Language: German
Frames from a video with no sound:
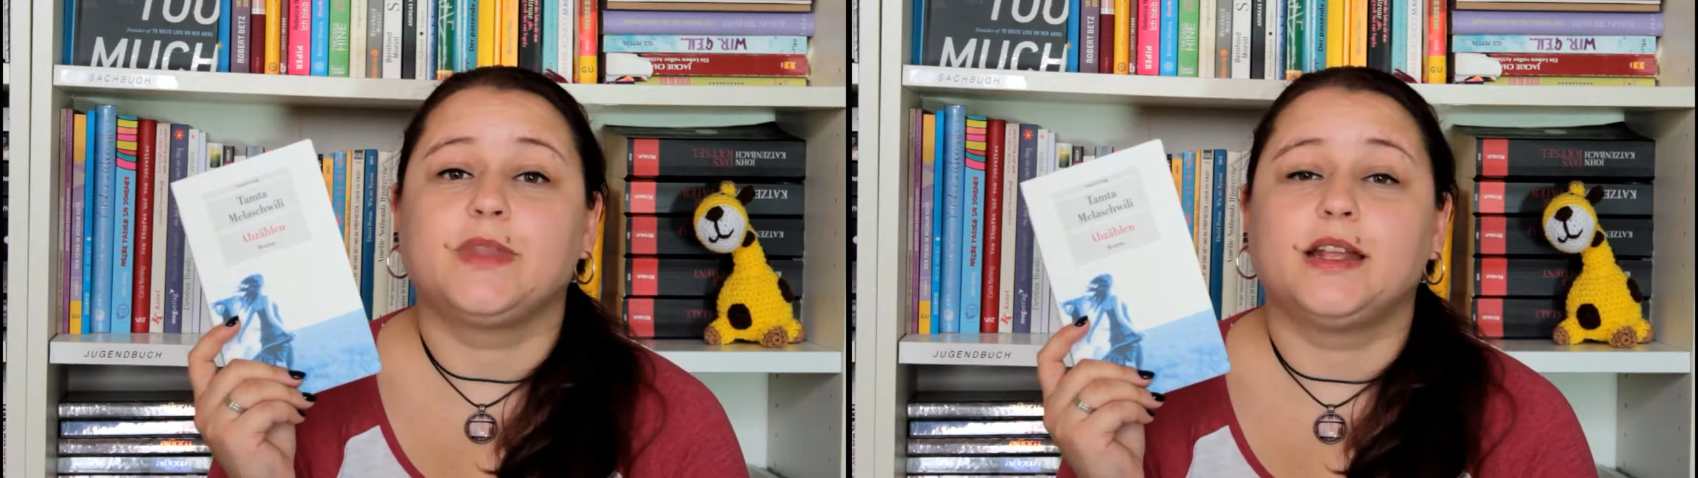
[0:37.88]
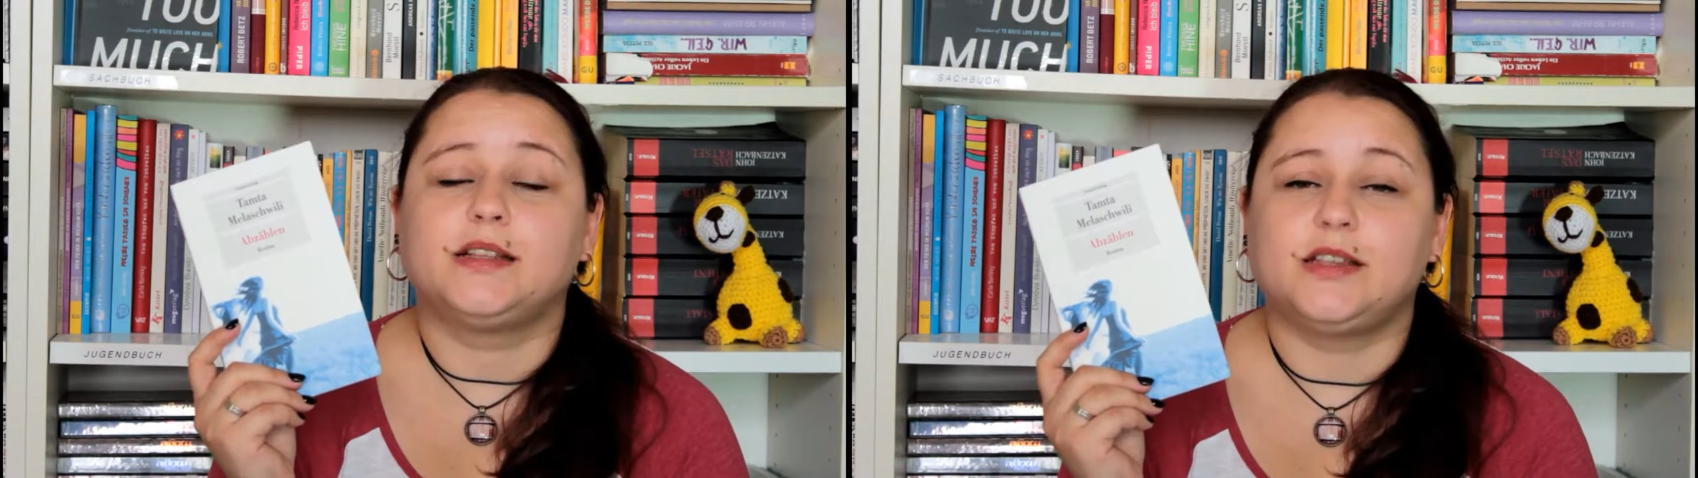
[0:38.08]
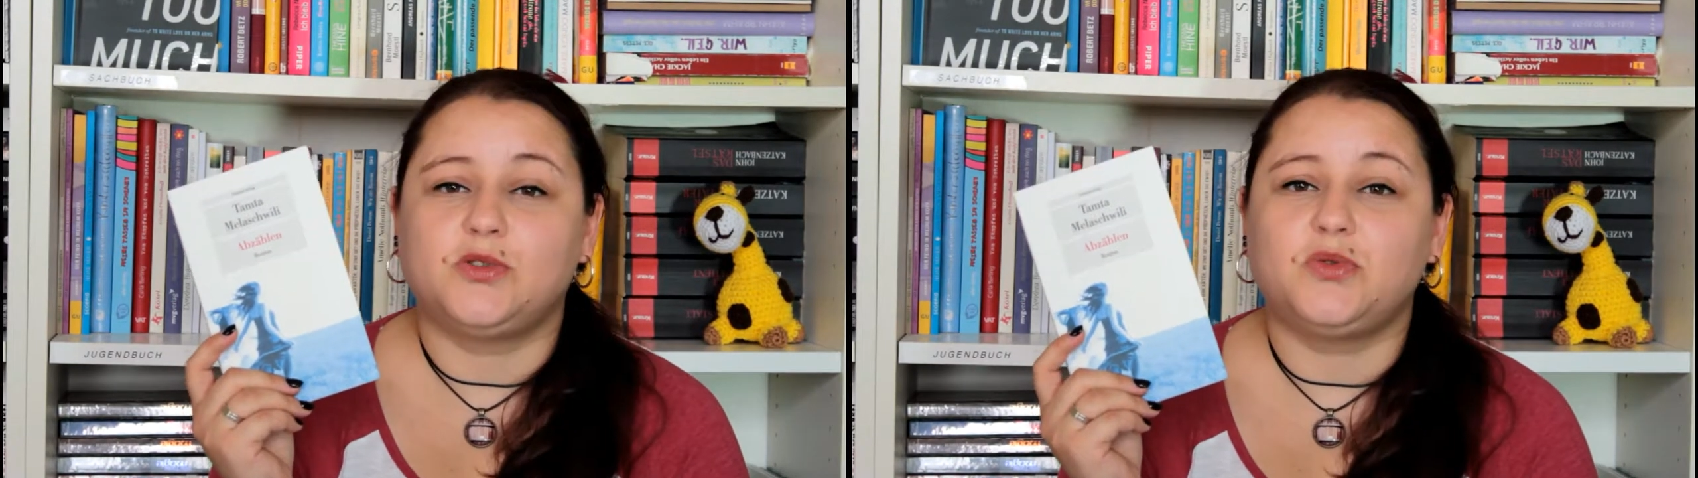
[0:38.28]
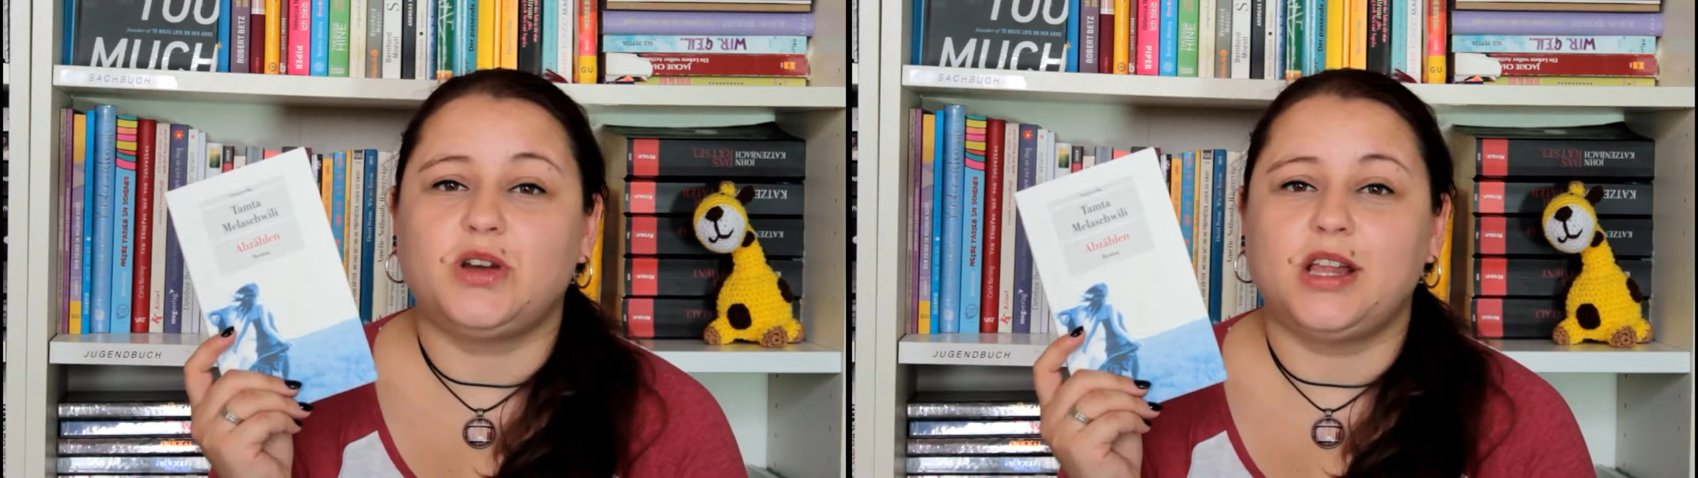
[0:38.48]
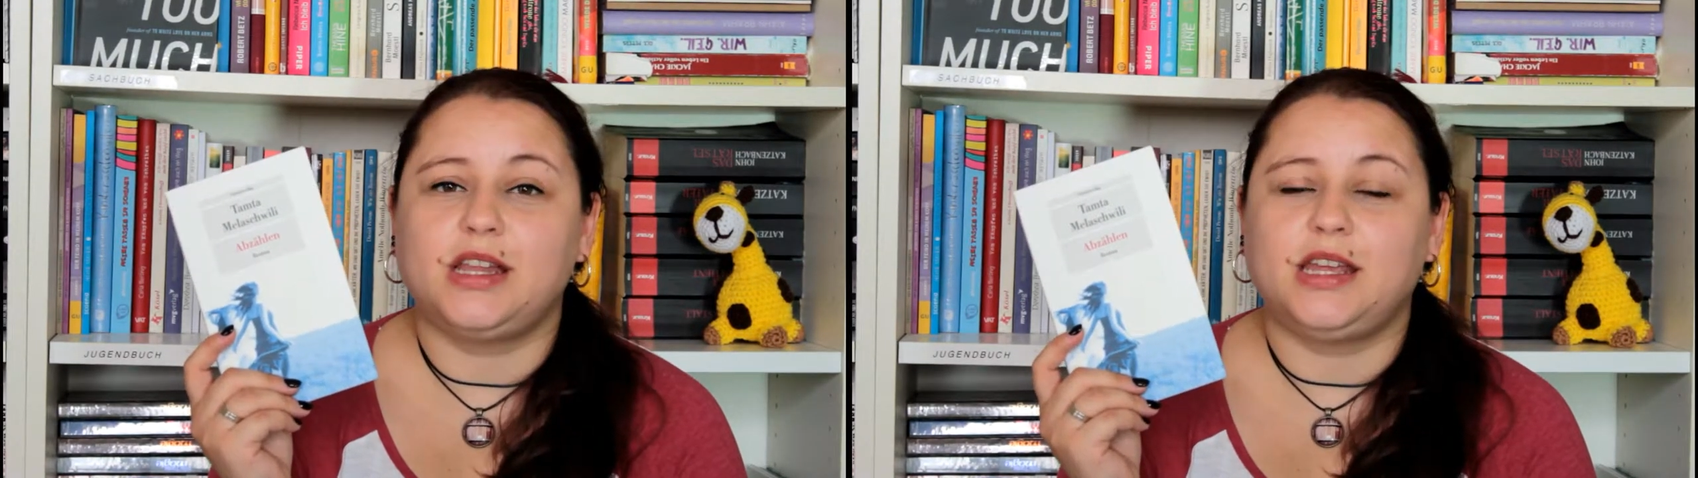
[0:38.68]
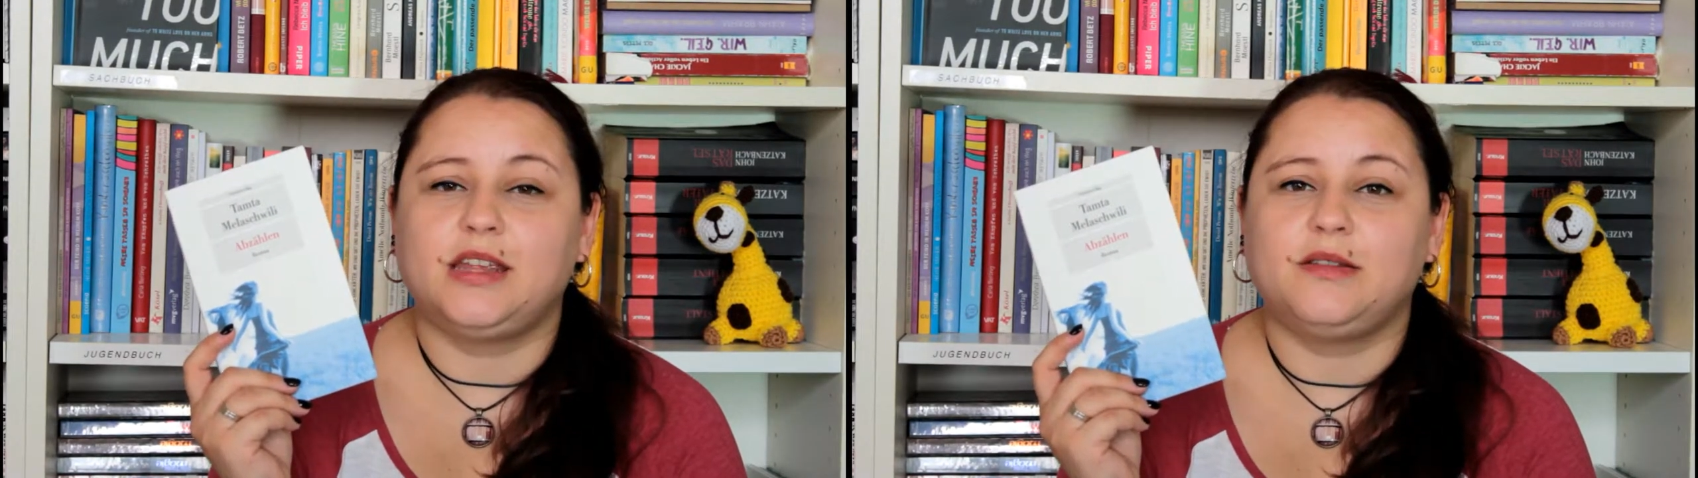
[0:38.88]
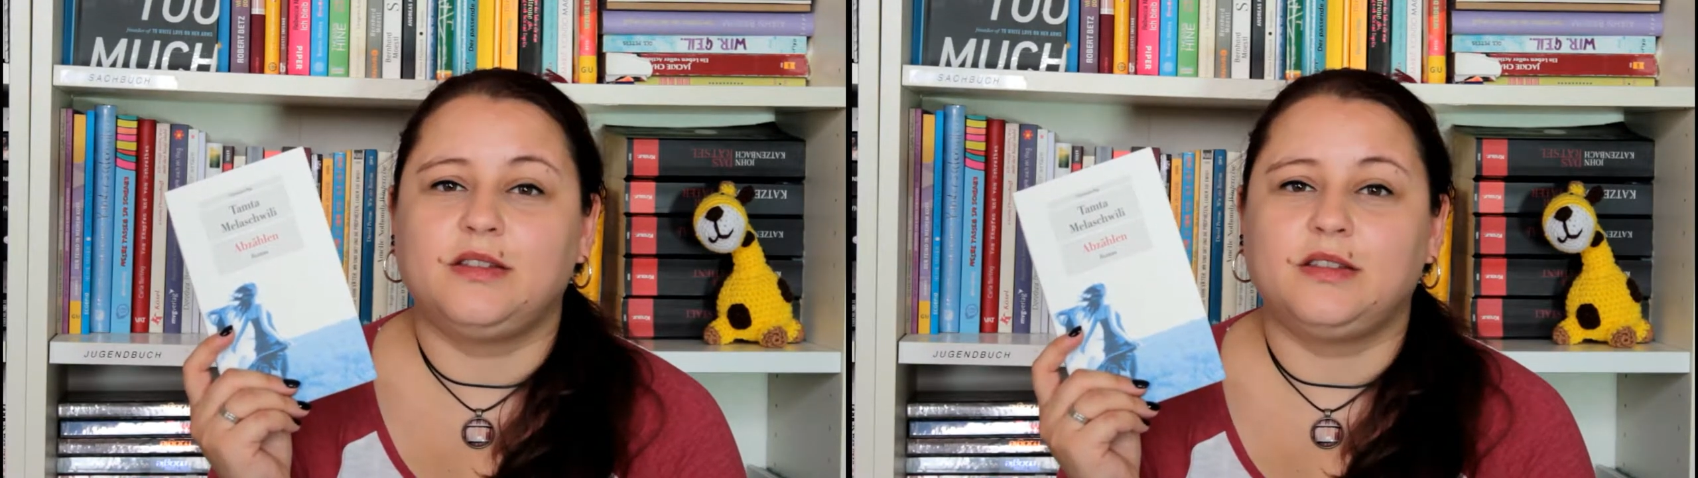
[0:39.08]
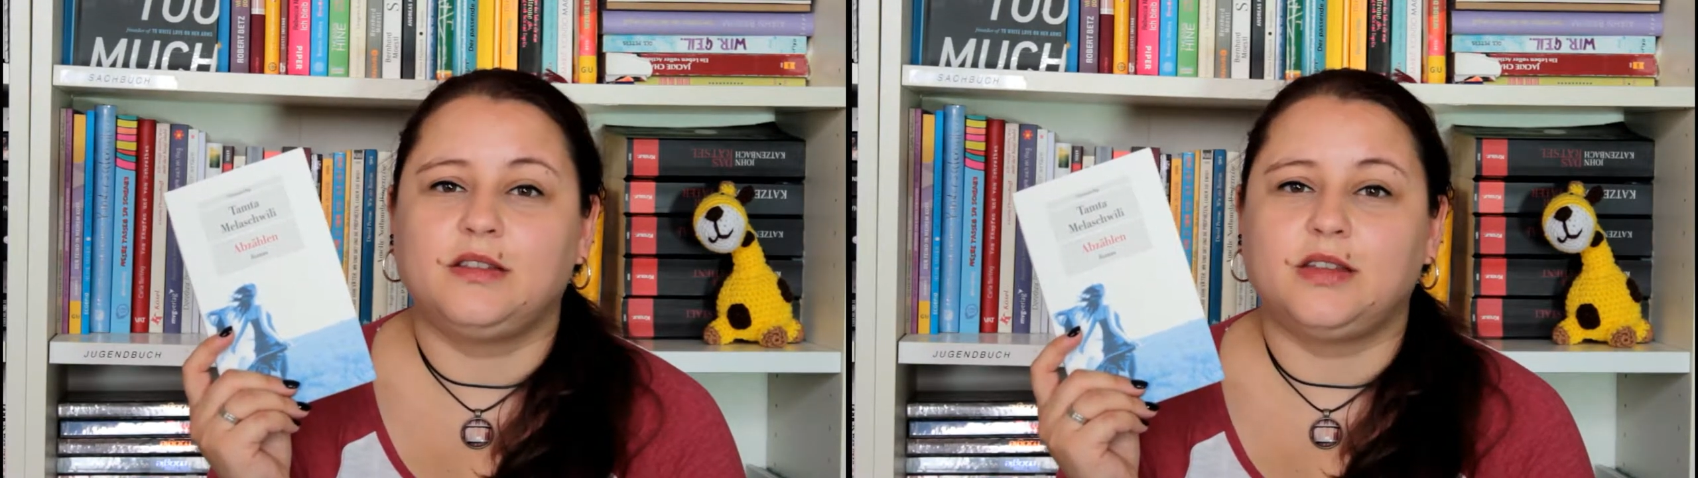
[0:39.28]
Sie suchen
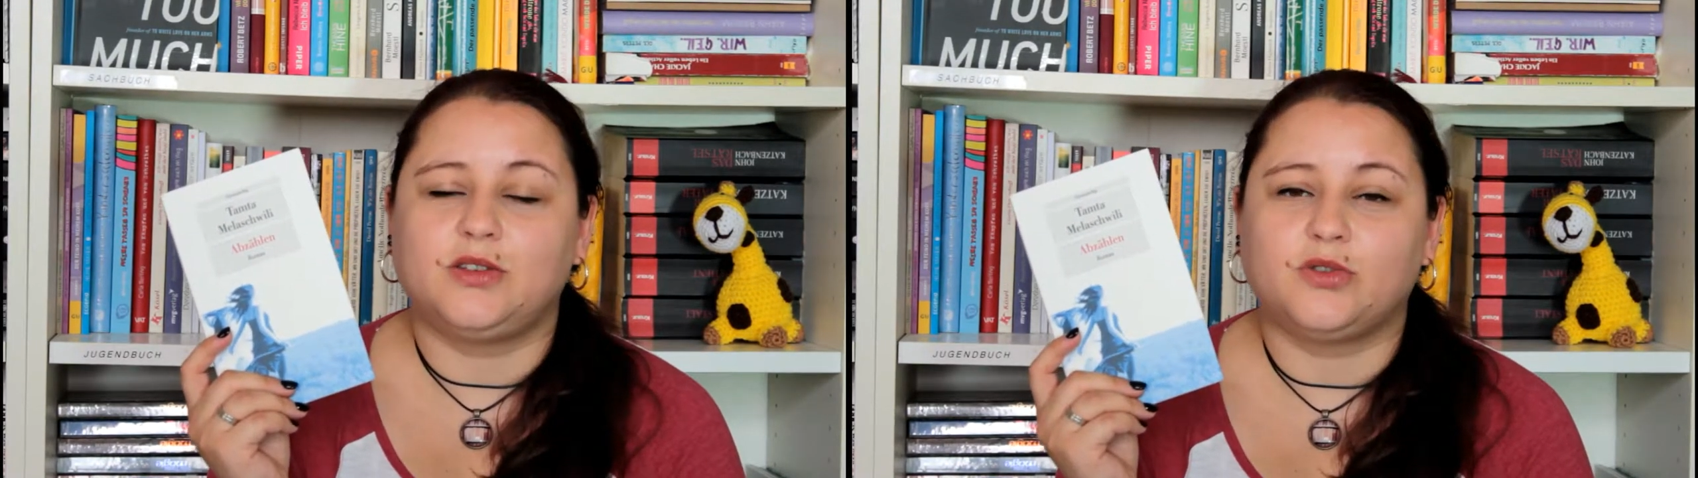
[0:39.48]
in den